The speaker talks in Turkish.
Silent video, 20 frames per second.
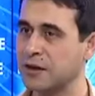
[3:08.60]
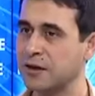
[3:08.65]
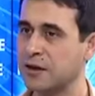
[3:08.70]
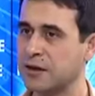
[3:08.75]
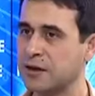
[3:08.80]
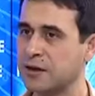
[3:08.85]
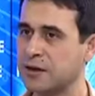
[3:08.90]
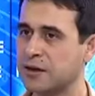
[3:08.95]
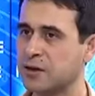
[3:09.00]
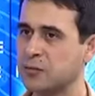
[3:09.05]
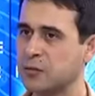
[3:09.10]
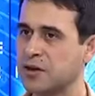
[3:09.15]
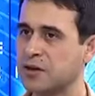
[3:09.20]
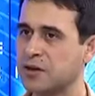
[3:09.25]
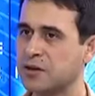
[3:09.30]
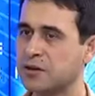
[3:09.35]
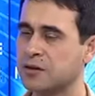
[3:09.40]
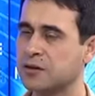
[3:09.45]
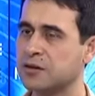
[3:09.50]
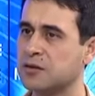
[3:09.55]
gibi.
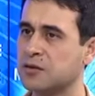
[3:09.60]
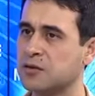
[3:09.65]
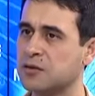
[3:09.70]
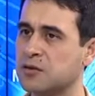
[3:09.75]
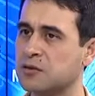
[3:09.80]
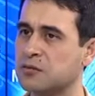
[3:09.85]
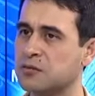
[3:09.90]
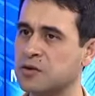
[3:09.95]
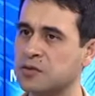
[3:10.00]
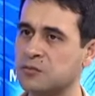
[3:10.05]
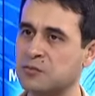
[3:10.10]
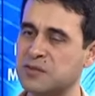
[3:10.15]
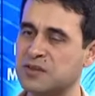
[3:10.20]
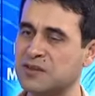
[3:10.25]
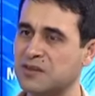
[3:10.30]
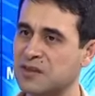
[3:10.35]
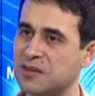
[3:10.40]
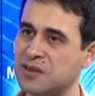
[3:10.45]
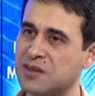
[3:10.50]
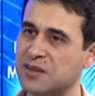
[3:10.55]
Ama e,
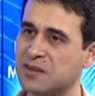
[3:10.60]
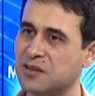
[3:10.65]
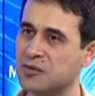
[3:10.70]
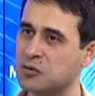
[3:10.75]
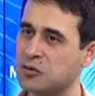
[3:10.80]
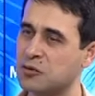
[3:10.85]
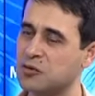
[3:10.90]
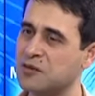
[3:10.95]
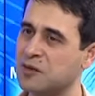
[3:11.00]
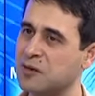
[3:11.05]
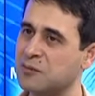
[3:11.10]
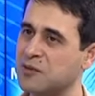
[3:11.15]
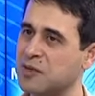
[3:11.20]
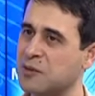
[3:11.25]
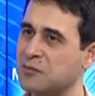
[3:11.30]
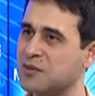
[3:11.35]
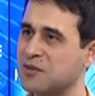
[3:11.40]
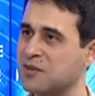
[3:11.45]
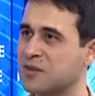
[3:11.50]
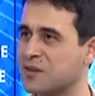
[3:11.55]
bizdeki
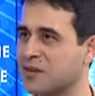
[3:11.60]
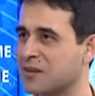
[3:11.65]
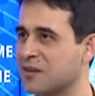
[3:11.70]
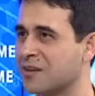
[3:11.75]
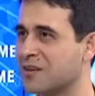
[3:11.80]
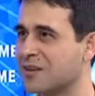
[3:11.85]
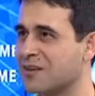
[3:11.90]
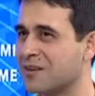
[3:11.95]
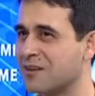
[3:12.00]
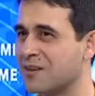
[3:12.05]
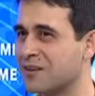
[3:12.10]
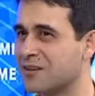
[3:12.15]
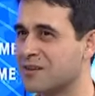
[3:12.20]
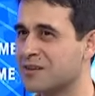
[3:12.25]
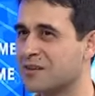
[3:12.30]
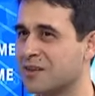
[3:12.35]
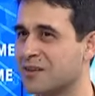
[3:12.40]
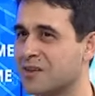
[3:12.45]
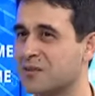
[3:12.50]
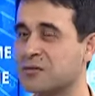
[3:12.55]
gözlemler, bizdeki
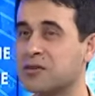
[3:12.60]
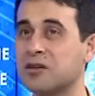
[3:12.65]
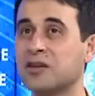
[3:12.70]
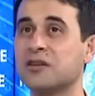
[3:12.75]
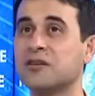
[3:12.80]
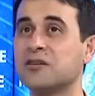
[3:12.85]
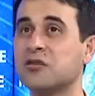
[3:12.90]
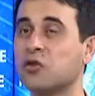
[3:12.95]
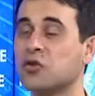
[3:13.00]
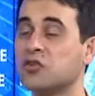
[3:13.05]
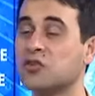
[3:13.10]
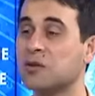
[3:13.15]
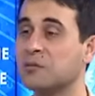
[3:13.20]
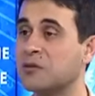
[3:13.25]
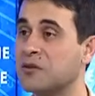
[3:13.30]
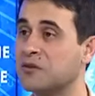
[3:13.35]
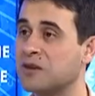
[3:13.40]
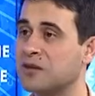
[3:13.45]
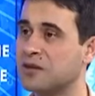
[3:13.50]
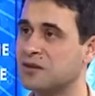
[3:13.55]
e, işte e,
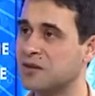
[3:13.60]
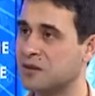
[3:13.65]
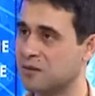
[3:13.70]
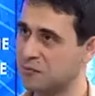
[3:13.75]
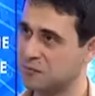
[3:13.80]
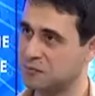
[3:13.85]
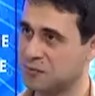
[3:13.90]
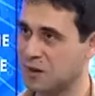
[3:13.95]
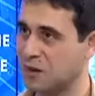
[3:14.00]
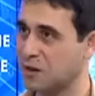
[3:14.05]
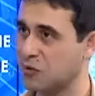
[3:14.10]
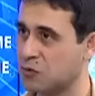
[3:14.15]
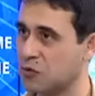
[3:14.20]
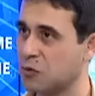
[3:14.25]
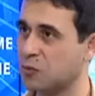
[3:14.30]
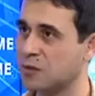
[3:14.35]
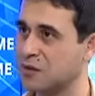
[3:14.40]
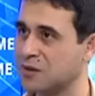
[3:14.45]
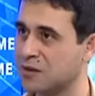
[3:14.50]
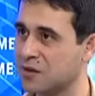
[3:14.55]
gözlem evleri, te,
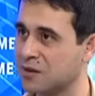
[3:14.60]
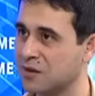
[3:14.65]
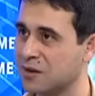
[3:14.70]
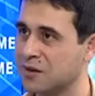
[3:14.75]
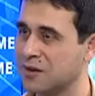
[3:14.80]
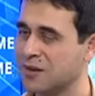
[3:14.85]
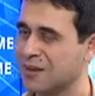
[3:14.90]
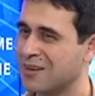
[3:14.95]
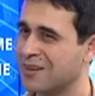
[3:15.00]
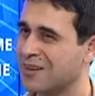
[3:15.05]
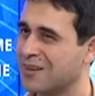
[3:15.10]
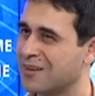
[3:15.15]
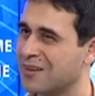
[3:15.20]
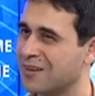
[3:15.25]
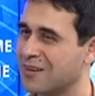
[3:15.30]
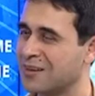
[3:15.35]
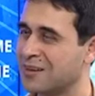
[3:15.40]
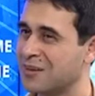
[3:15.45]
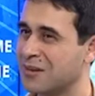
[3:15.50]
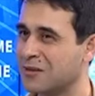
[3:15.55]
teleskopların
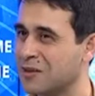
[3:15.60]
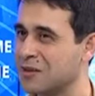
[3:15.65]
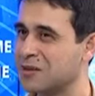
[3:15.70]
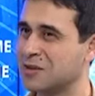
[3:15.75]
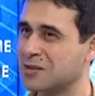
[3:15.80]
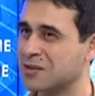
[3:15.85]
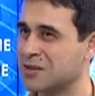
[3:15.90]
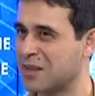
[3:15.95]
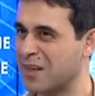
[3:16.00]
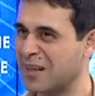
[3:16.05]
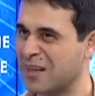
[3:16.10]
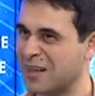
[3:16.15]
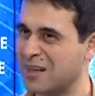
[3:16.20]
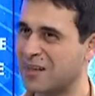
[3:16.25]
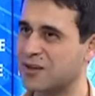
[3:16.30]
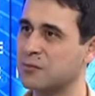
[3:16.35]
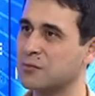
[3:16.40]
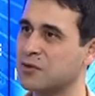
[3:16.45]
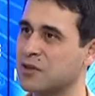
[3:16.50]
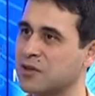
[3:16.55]
e, yavaş yavaş
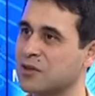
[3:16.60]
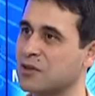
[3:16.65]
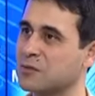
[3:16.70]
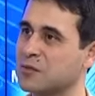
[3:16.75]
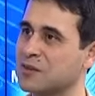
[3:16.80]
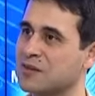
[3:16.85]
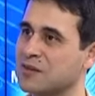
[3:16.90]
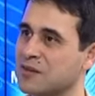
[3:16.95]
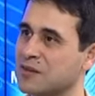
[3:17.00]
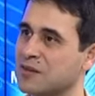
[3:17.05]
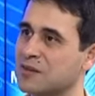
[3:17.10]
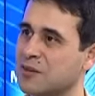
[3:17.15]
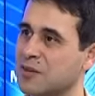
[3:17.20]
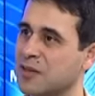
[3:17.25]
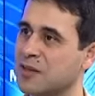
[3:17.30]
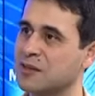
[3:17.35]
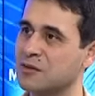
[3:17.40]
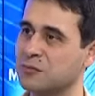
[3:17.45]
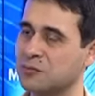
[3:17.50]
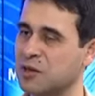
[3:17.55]
geriye
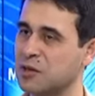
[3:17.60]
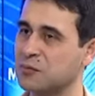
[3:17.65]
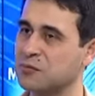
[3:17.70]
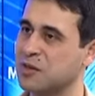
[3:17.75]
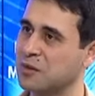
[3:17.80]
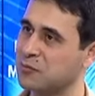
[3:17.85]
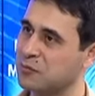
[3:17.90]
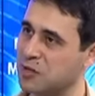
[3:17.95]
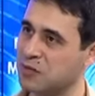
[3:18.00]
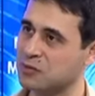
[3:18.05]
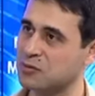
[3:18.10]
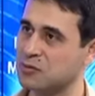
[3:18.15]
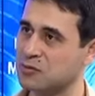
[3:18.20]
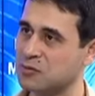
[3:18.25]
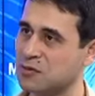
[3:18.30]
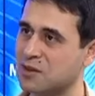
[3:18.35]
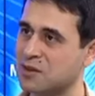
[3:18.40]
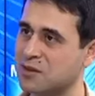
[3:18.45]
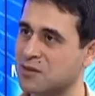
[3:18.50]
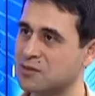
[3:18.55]
bırakılması, yani bilimden
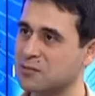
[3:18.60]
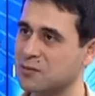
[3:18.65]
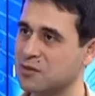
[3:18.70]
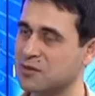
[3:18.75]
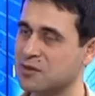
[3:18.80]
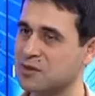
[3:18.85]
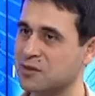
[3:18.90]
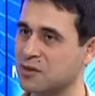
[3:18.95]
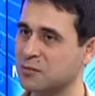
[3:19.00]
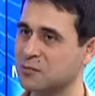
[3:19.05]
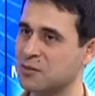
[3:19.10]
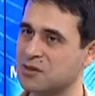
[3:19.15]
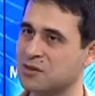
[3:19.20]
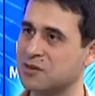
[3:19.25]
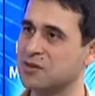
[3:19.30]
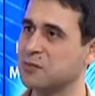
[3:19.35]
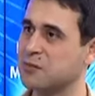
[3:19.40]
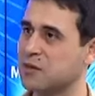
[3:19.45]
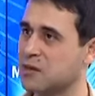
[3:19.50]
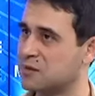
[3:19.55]
birazcık
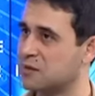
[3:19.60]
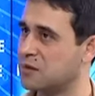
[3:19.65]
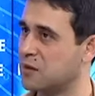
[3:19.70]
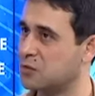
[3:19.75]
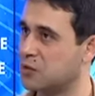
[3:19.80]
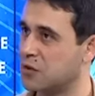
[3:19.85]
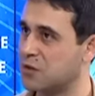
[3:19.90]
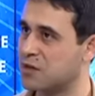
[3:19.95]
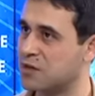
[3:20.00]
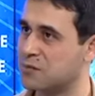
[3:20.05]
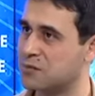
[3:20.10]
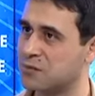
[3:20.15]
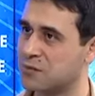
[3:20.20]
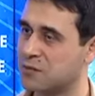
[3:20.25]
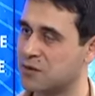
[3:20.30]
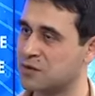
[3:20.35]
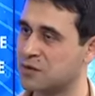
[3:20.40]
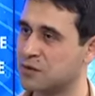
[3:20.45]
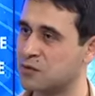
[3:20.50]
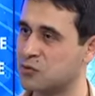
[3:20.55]
uzaklaşmasıyla Batı'da biraz daha bu
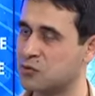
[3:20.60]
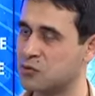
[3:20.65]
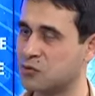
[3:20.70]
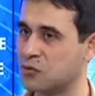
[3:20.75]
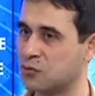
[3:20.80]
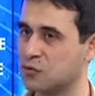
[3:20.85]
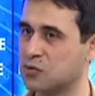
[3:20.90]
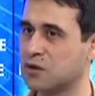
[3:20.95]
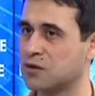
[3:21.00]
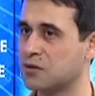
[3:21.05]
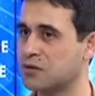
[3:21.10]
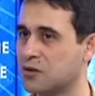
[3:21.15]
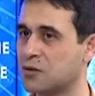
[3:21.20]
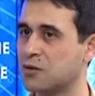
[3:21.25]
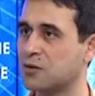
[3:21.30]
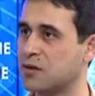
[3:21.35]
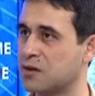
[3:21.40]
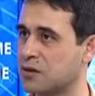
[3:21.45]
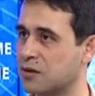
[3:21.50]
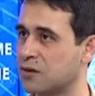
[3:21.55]
gelişmeye başladı. Sonra
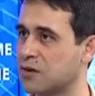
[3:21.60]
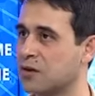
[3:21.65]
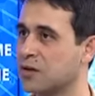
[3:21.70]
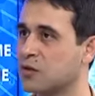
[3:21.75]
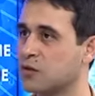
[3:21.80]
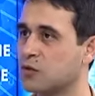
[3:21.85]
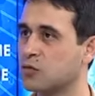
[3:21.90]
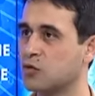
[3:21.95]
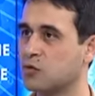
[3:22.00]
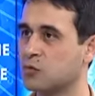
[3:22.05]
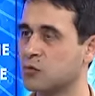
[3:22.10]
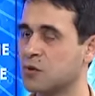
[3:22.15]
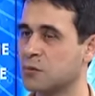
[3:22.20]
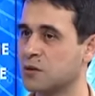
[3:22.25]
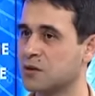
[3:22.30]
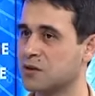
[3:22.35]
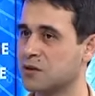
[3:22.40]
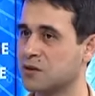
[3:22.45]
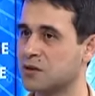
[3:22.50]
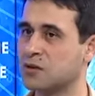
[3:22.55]
bunların teorileri
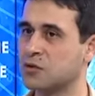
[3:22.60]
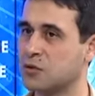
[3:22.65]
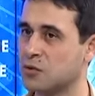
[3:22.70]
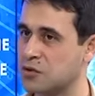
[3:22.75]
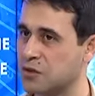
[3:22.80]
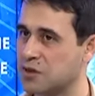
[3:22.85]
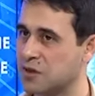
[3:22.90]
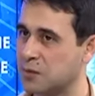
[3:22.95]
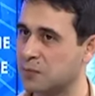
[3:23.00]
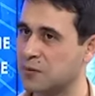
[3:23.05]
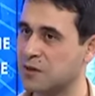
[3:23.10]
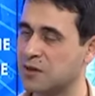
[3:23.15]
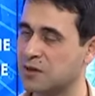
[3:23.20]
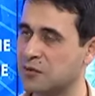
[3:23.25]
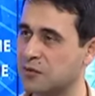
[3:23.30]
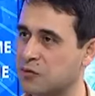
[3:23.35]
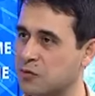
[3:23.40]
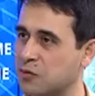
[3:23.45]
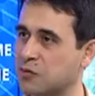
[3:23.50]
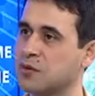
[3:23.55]
kurulmaya başladı. İlk önce
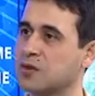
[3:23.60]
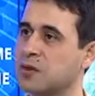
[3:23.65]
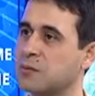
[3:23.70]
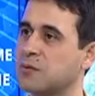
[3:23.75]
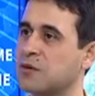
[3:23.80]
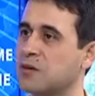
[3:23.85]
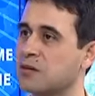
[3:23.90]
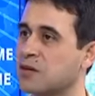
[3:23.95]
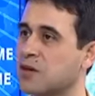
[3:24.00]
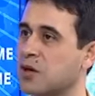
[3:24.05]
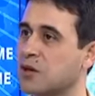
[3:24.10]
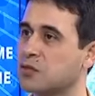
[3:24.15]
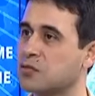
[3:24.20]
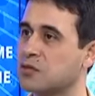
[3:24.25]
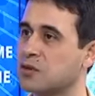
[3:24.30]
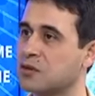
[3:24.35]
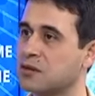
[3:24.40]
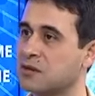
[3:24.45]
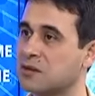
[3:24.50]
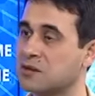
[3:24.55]
Kepler, sonra Kepler'in
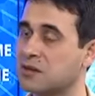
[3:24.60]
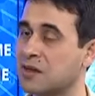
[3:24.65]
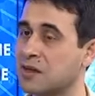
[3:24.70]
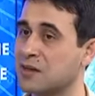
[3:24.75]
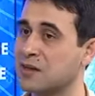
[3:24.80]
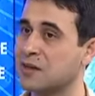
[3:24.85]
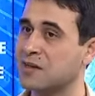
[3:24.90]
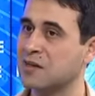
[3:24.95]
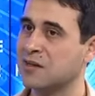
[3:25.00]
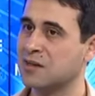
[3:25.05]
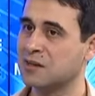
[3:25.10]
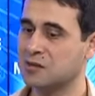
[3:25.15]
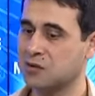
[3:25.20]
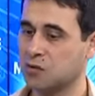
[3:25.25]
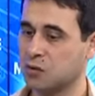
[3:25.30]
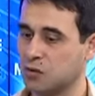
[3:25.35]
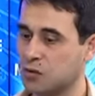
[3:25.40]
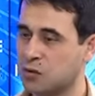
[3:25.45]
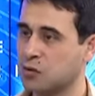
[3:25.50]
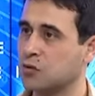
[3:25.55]
kanunlarını daha
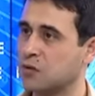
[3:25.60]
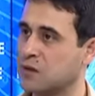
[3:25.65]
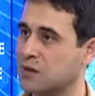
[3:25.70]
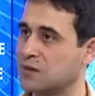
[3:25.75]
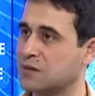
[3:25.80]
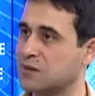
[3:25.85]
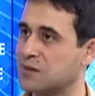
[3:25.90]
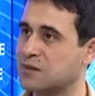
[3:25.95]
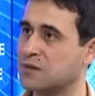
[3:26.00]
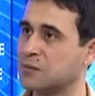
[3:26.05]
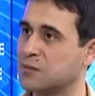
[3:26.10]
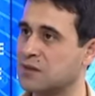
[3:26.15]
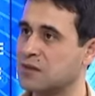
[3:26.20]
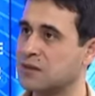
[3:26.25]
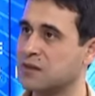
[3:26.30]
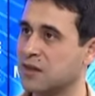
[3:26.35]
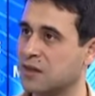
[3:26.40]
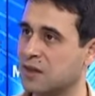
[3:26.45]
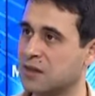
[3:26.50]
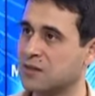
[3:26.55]
teorik olarak
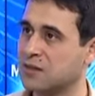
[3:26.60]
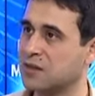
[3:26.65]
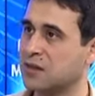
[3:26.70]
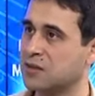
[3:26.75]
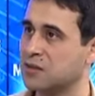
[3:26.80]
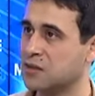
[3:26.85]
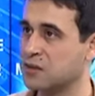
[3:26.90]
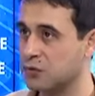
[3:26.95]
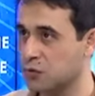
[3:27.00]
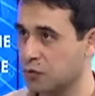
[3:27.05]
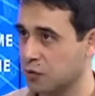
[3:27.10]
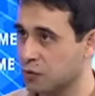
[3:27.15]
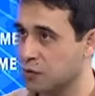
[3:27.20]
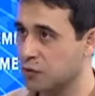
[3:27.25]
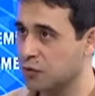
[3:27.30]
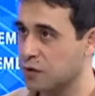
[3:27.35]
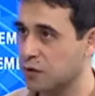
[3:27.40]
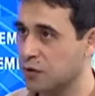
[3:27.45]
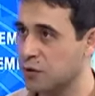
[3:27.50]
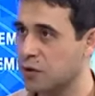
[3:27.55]
sistematik anlayan
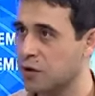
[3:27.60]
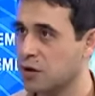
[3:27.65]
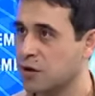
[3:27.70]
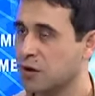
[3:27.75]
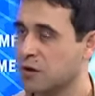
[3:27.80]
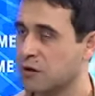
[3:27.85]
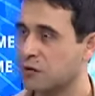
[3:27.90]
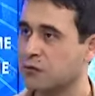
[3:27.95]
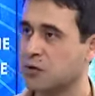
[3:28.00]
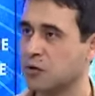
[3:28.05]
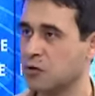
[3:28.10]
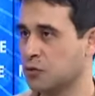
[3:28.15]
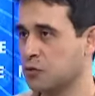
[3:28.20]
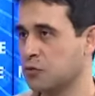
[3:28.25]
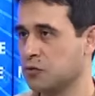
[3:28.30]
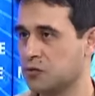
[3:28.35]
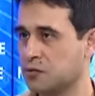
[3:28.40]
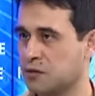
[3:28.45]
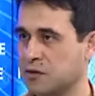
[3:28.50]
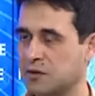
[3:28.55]
Newton
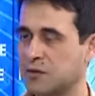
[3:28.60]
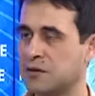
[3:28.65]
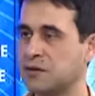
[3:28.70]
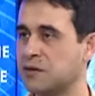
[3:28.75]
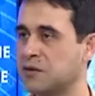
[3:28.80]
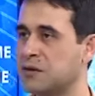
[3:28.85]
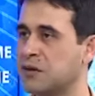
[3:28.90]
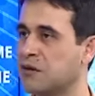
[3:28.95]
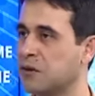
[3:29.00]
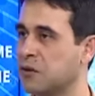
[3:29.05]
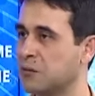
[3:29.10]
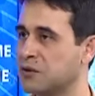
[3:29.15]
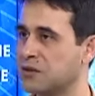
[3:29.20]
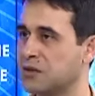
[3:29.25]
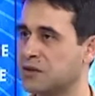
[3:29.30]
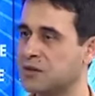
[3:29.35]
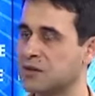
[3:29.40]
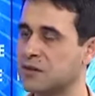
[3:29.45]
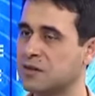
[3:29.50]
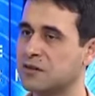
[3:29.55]
ve onun
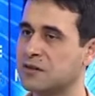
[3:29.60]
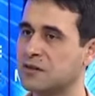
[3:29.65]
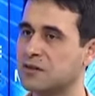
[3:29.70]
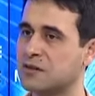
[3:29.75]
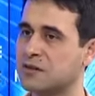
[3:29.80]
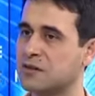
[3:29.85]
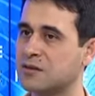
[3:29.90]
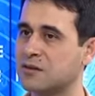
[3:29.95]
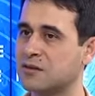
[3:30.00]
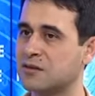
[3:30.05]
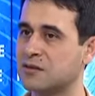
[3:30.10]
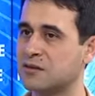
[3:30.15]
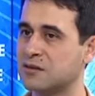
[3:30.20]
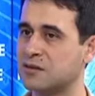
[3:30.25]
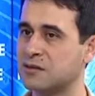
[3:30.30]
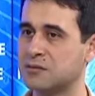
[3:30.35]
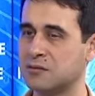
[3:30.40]
devamında da e,